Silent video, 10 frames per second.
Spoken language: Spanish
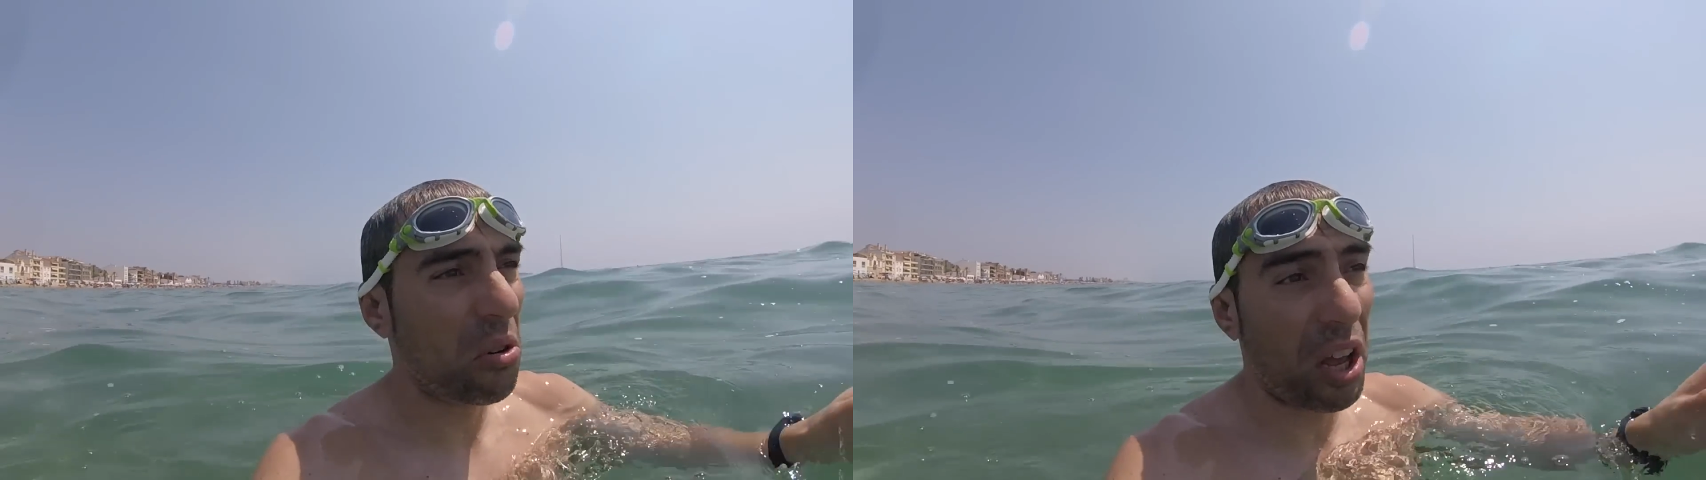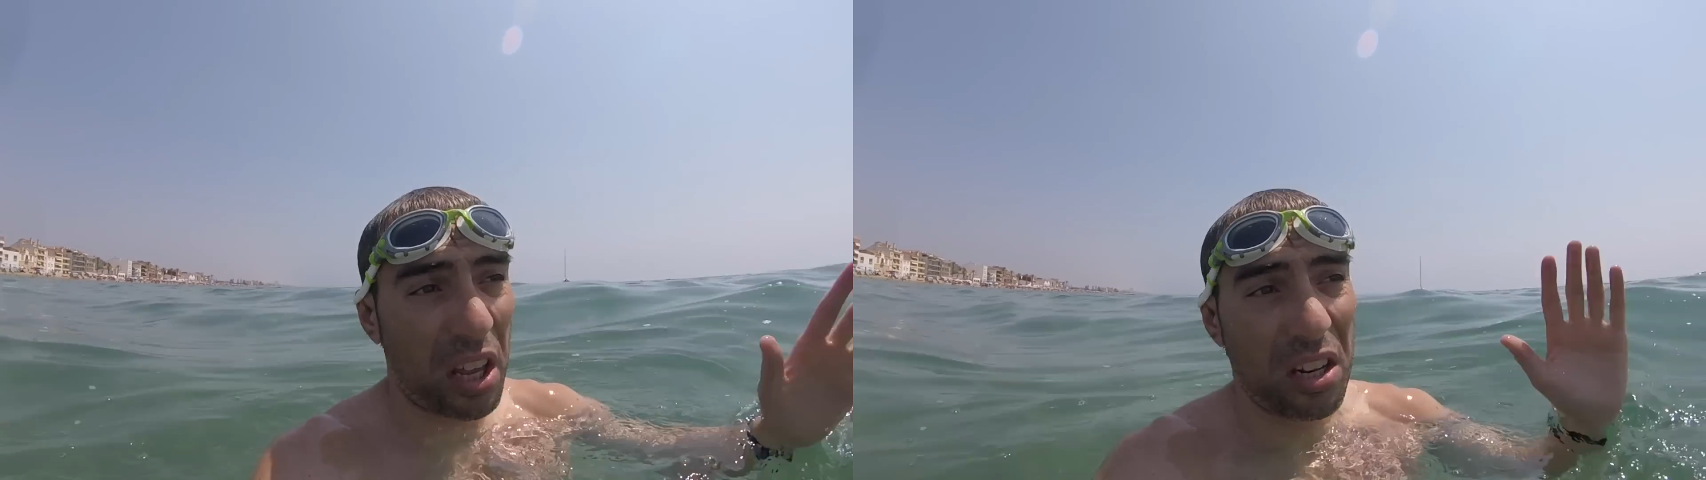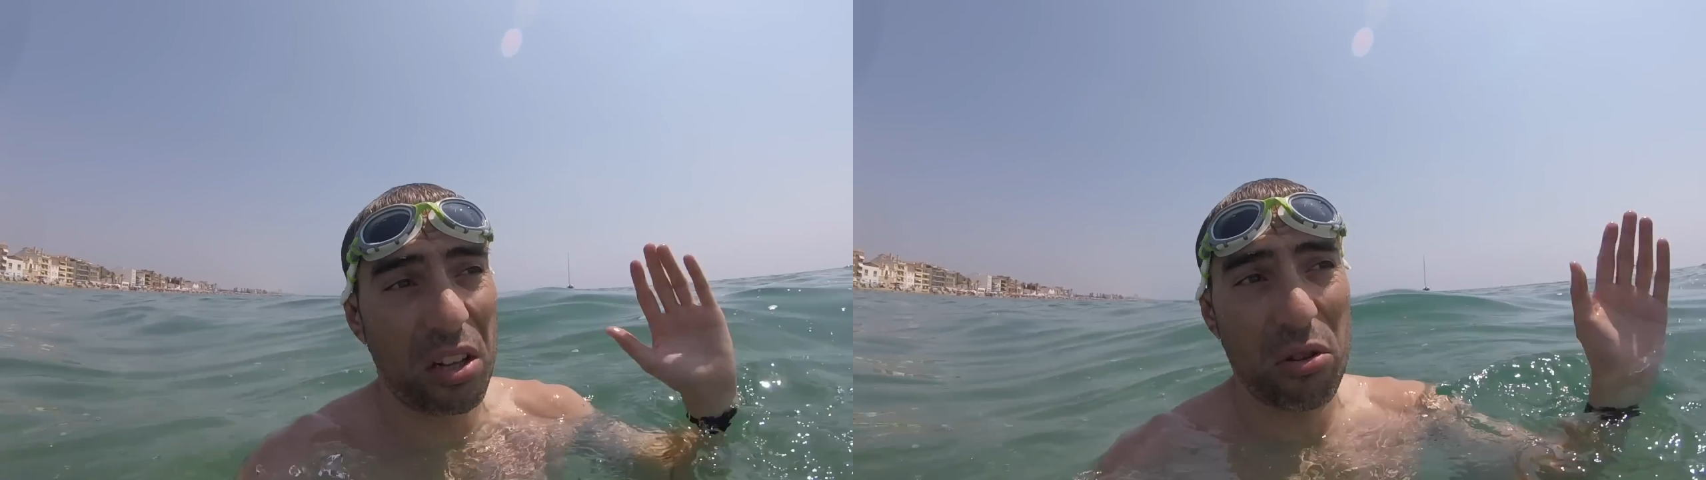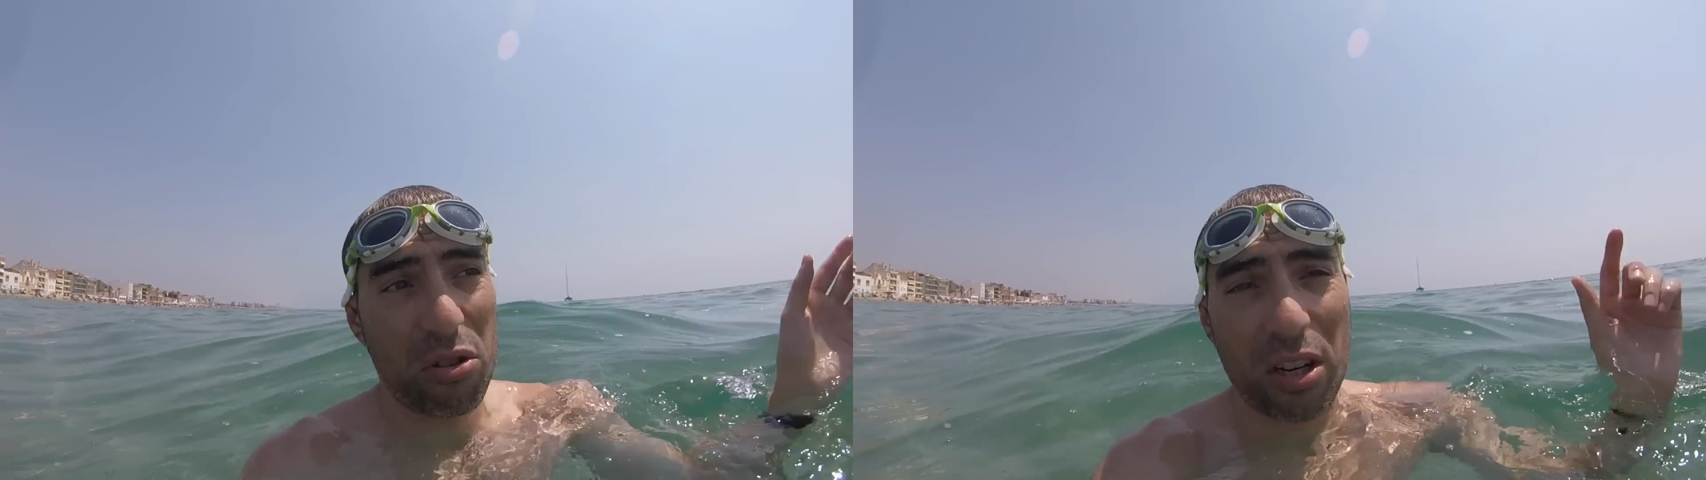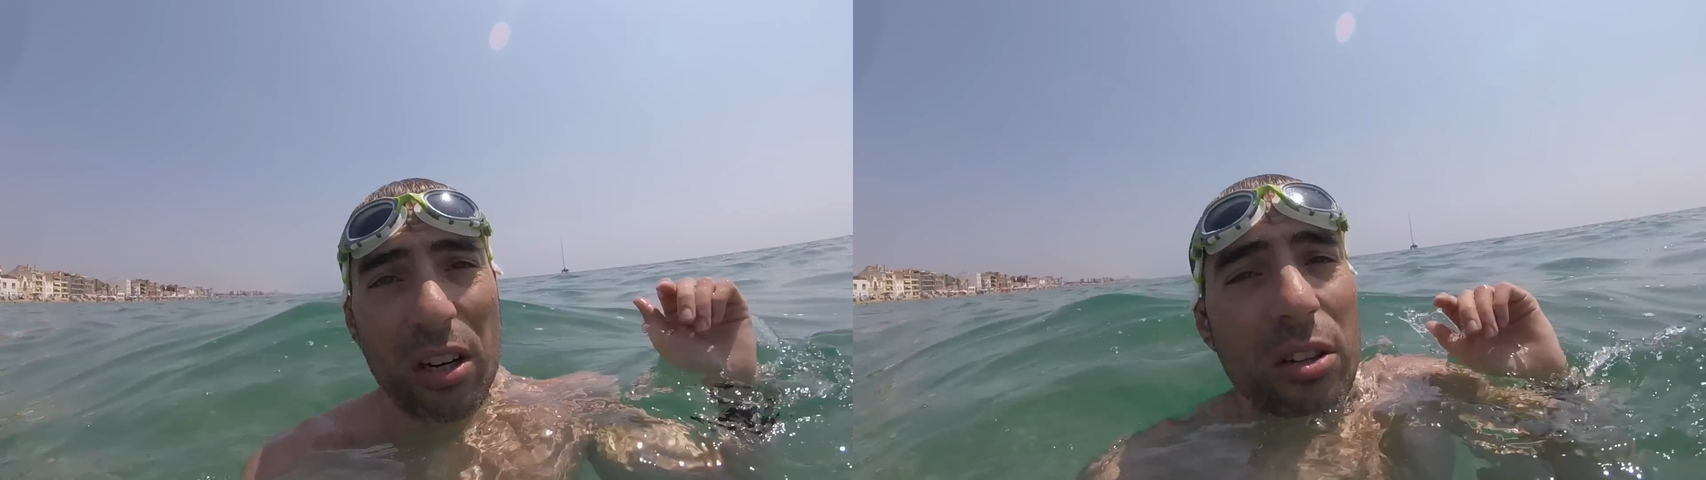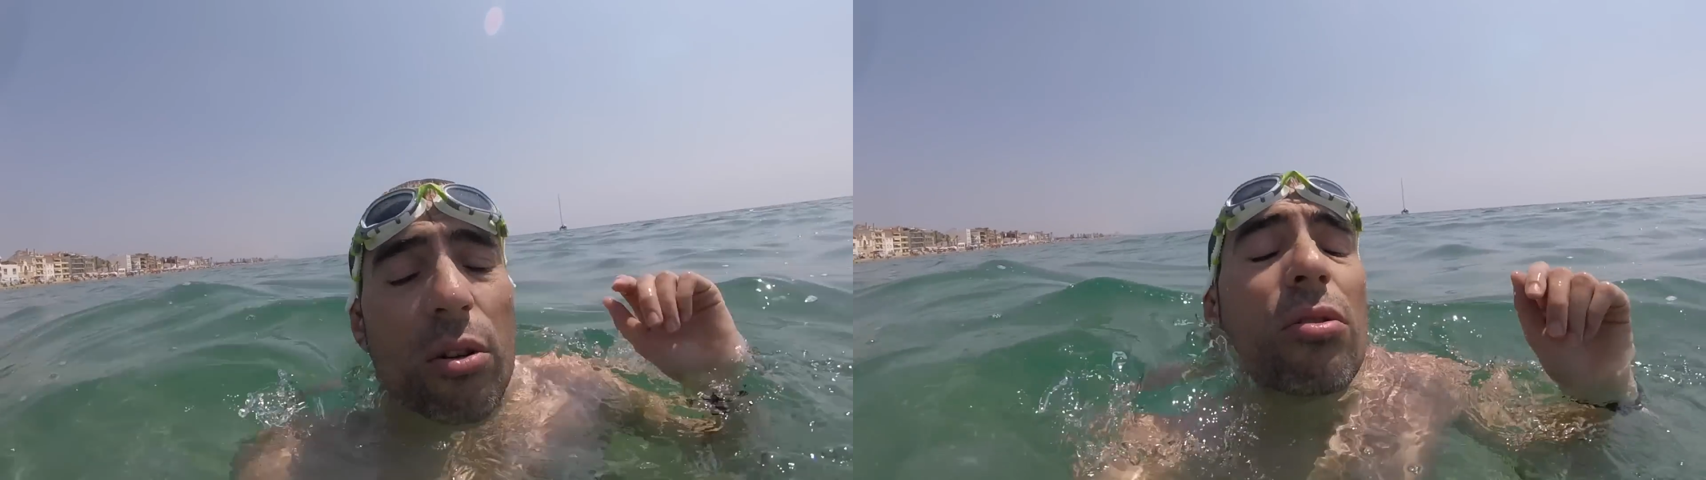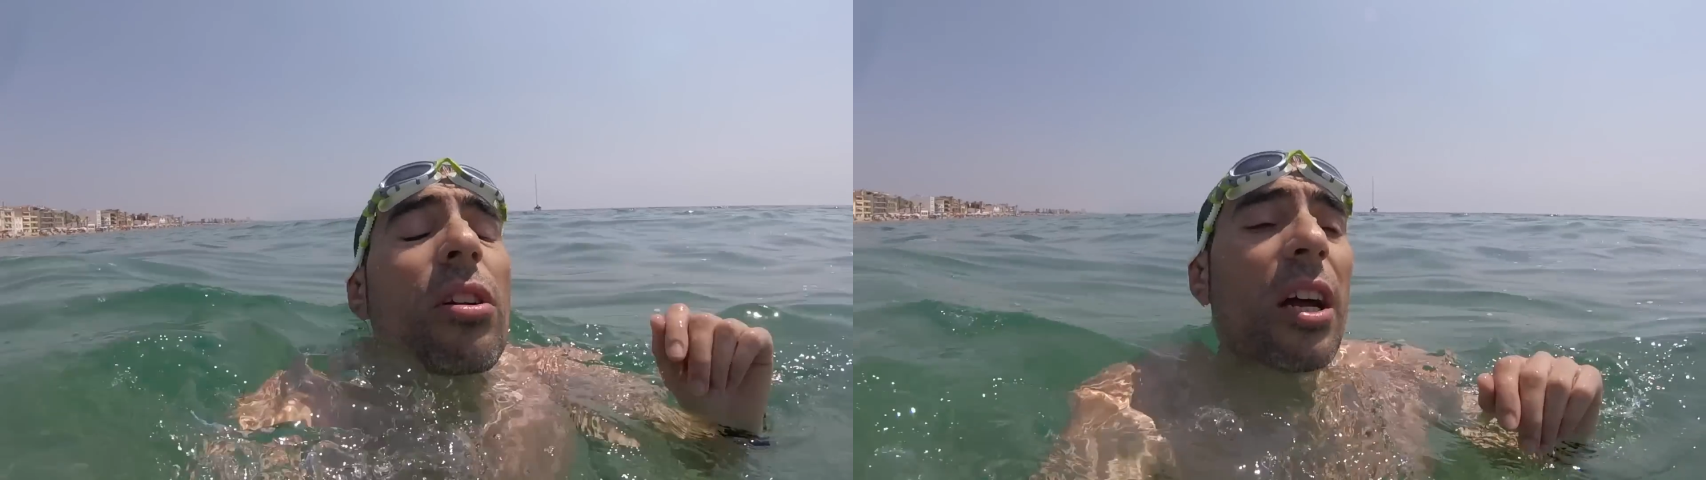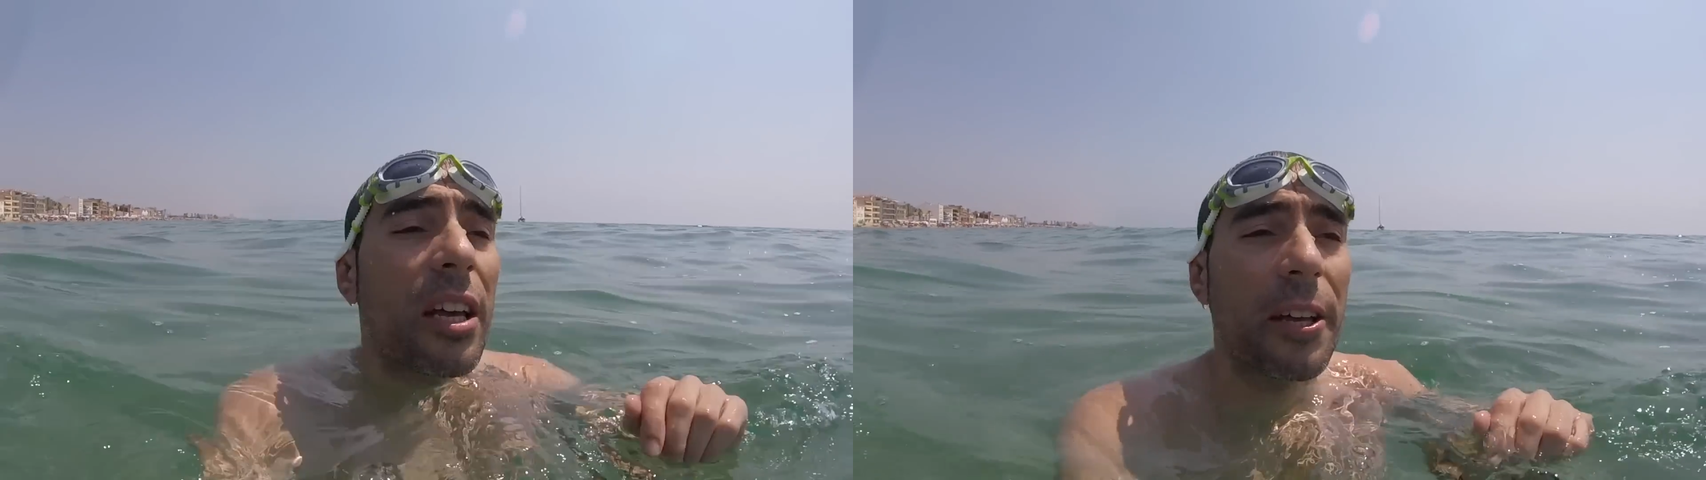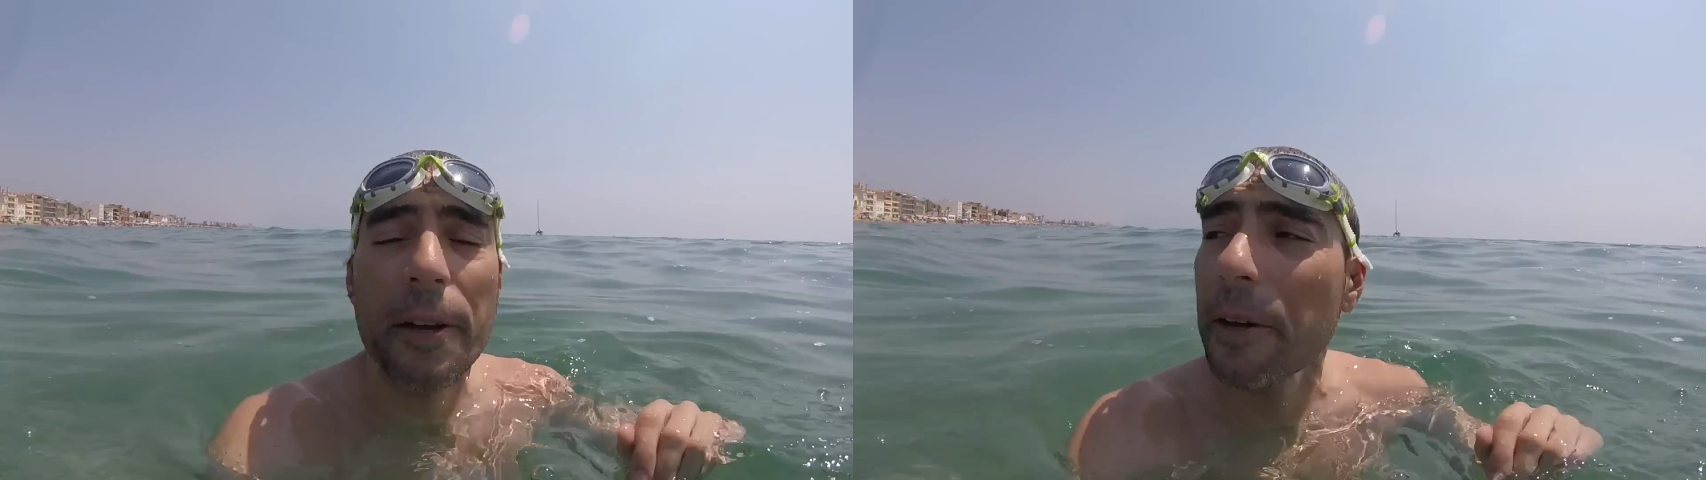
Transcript: Creo que hay 500 y 500, o sea que